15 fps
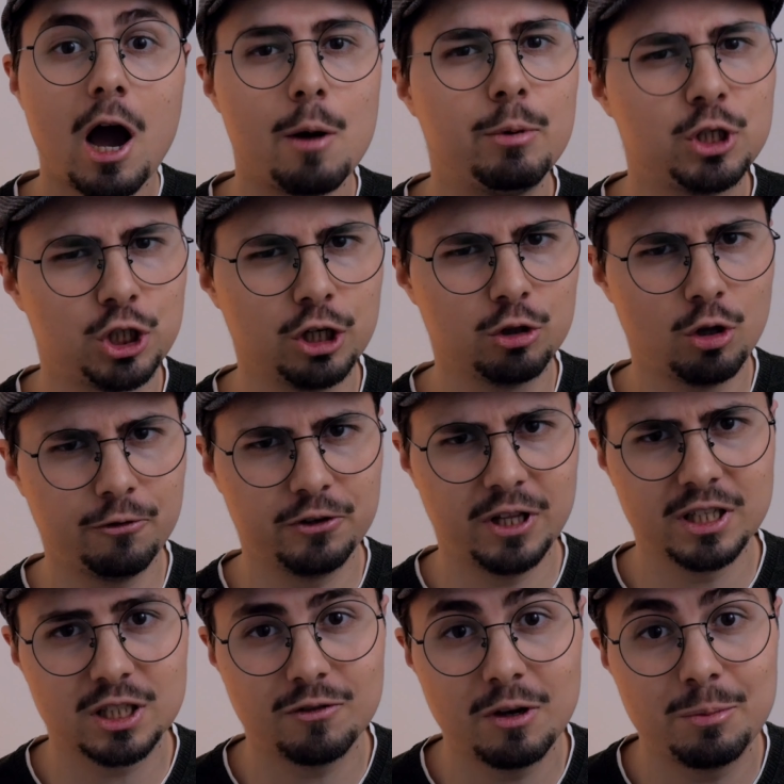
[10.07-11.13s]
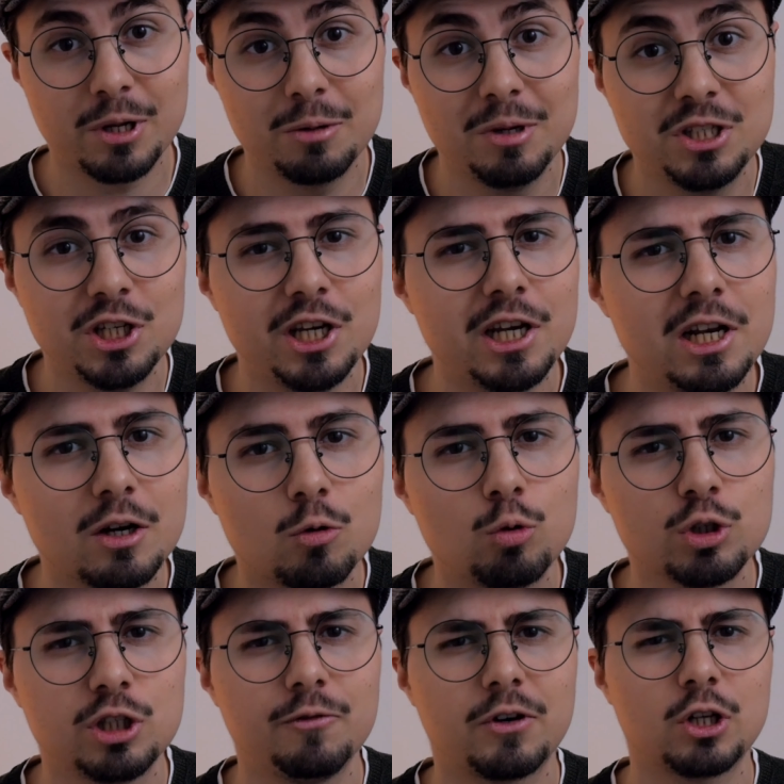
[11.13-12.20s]
об очередной финансовой пирамиде или
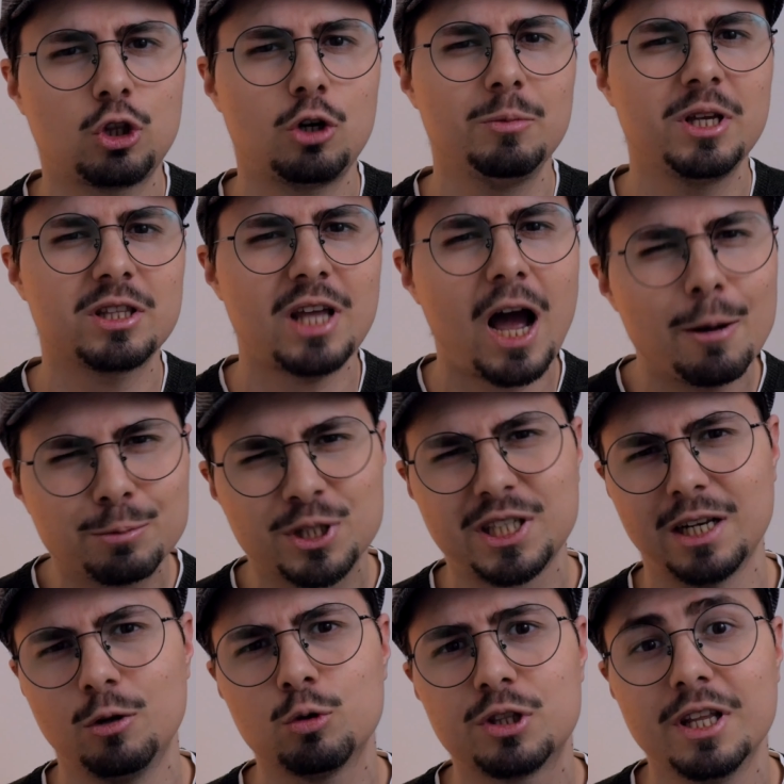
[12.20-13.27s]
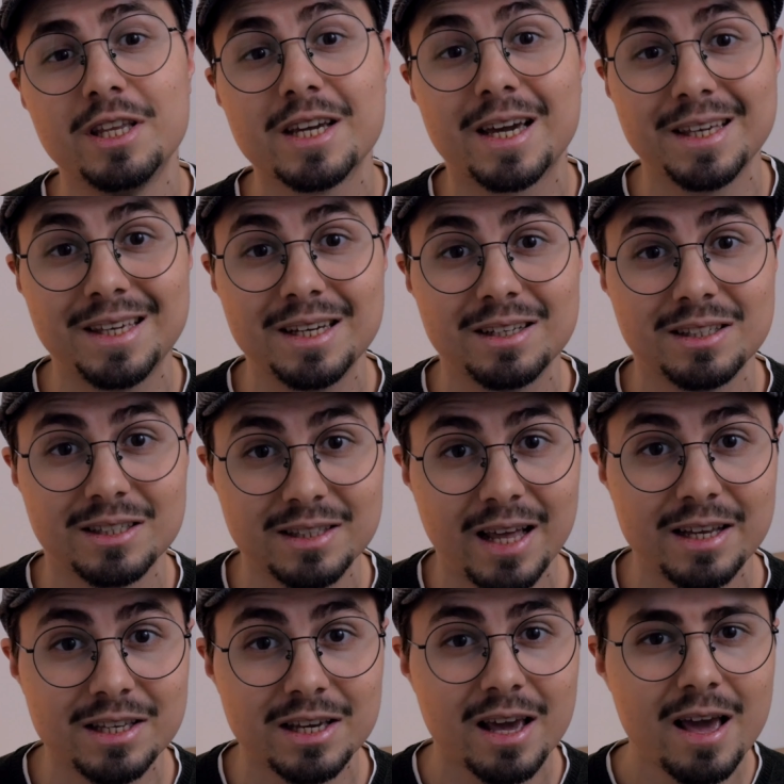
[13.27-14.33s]
курсе, в котором нет абсолютно никаких
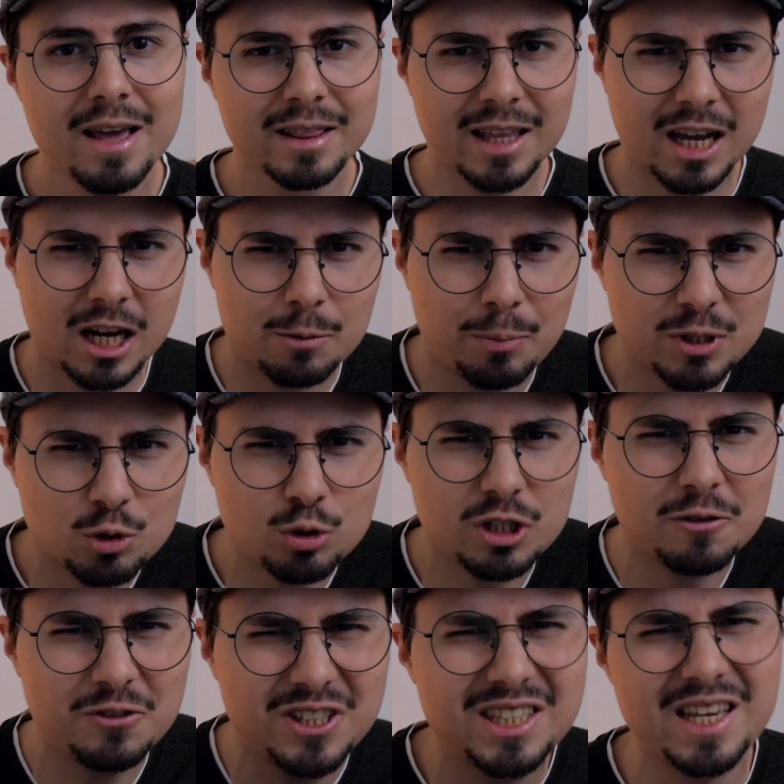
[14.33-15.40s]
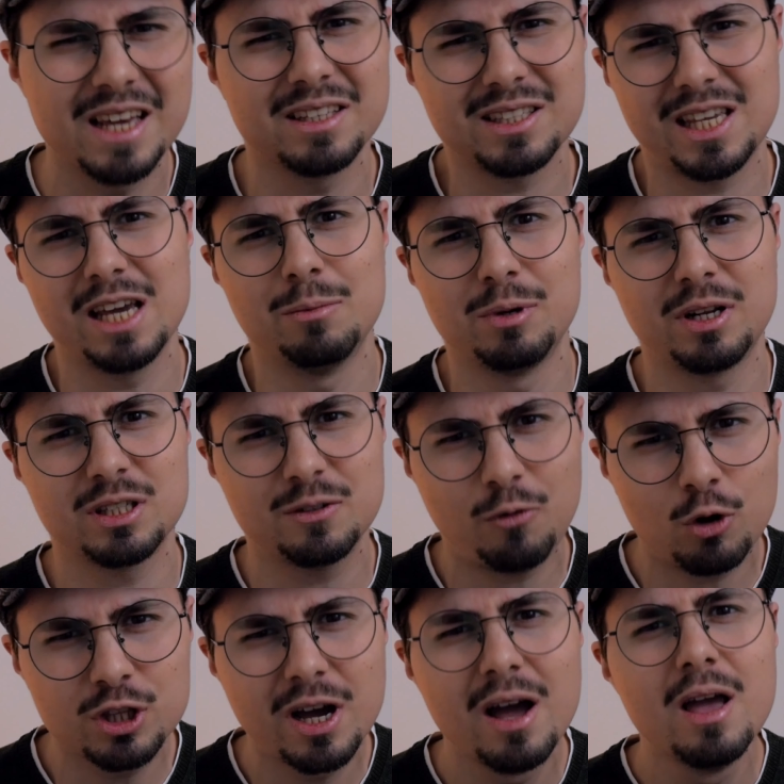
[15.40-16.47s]
знаний, так как по сути все схемы
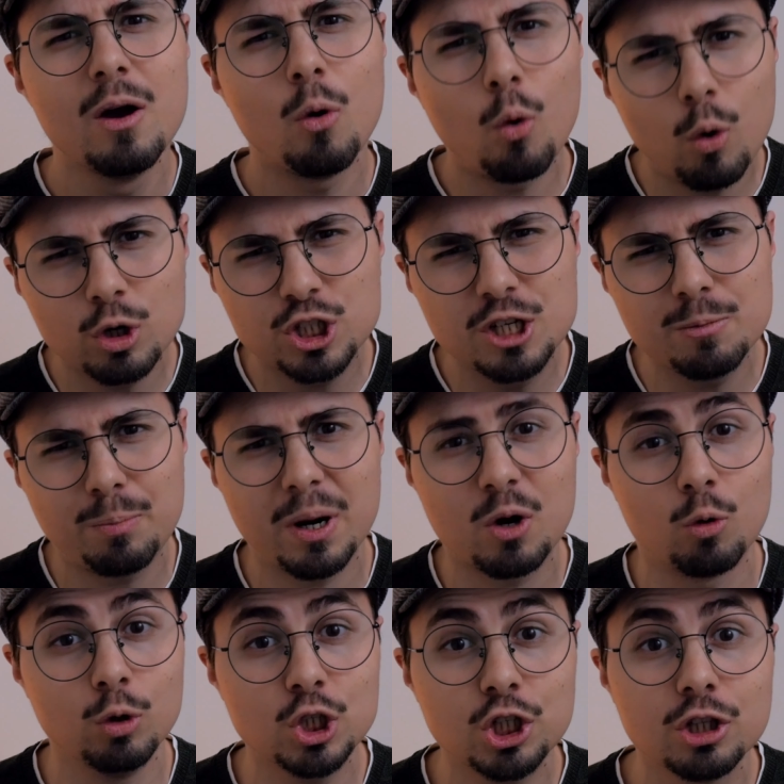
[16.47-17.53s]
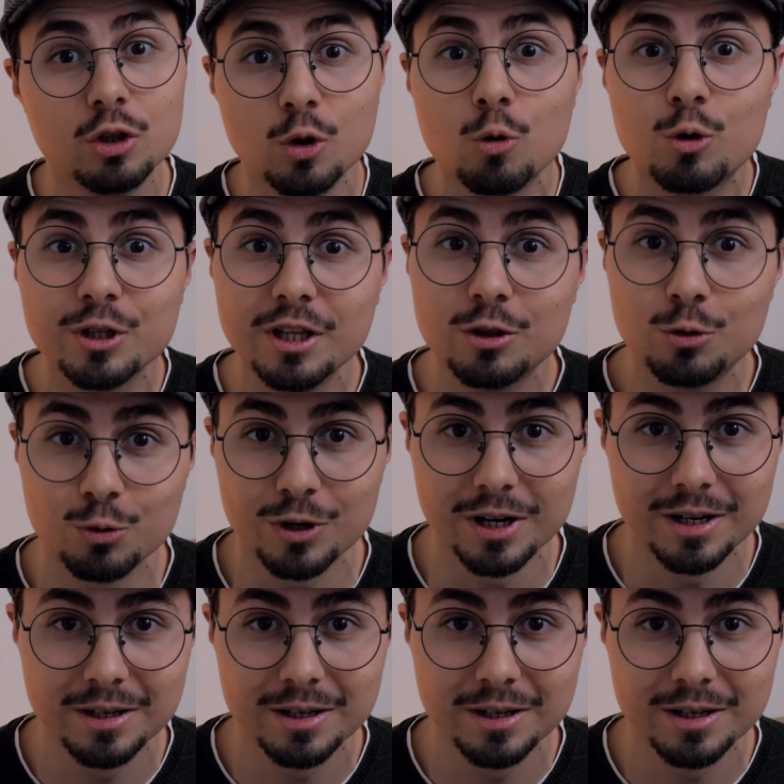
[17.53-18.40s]
развода очень похожи друг на друга.